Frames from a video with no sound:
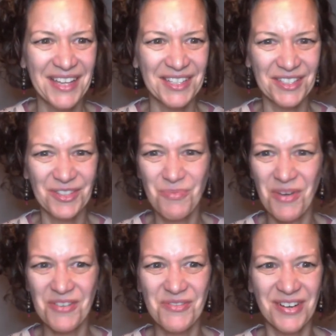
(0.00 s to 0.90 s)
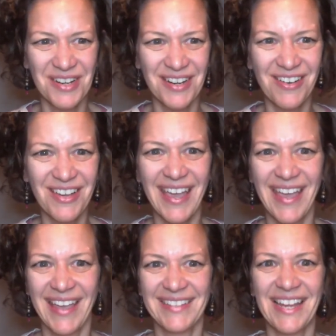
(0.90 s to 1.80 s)
Super cool.
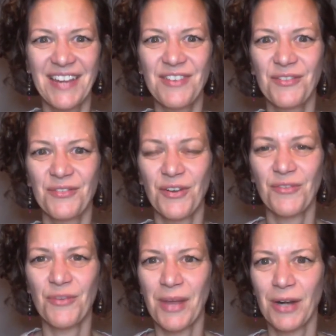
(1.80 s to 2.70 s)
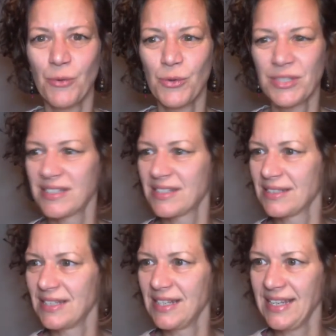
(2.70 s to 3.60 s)
Okay, dann wollen wir mal
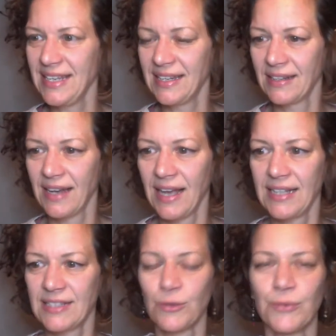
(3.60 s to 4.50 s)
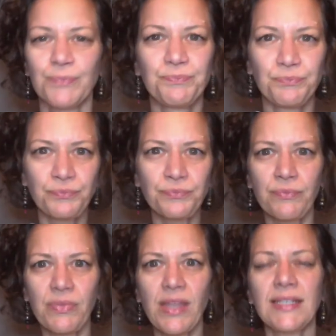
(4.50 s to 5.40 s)
loslegen. Also,
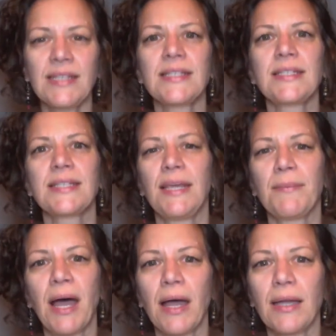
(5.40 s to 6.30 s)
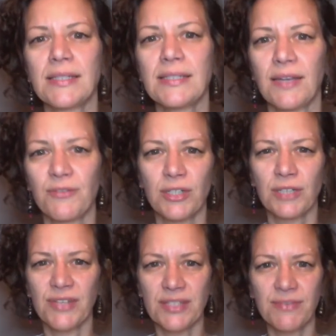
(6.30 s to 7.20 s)
dieses Thema ist ja
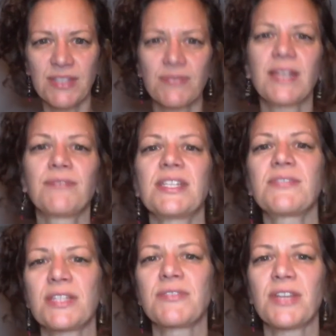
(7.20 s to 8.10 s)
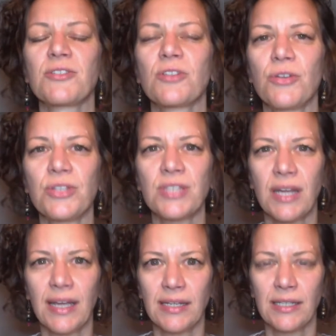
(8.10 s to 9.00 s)
wirklich, was, was, war, was war 2019
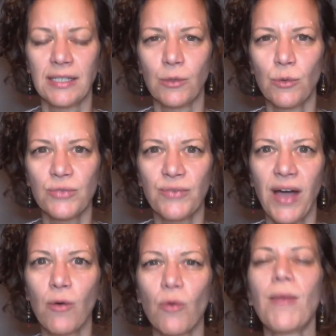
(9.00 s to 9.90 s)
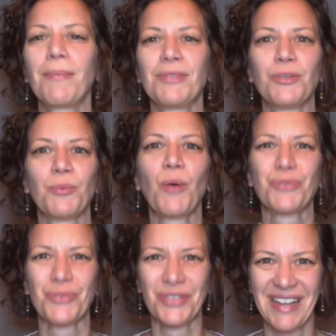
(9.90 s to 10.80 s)
eigentlich los? Warum habe ich
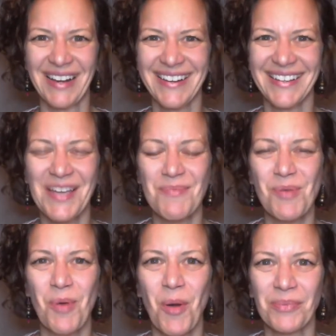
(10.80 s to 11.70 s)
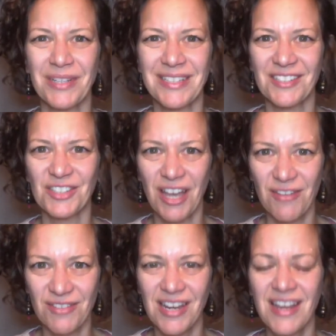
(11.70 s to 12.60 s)
überhaupt so Gedanken? Ich habe ja überhaupt nichts geschafft.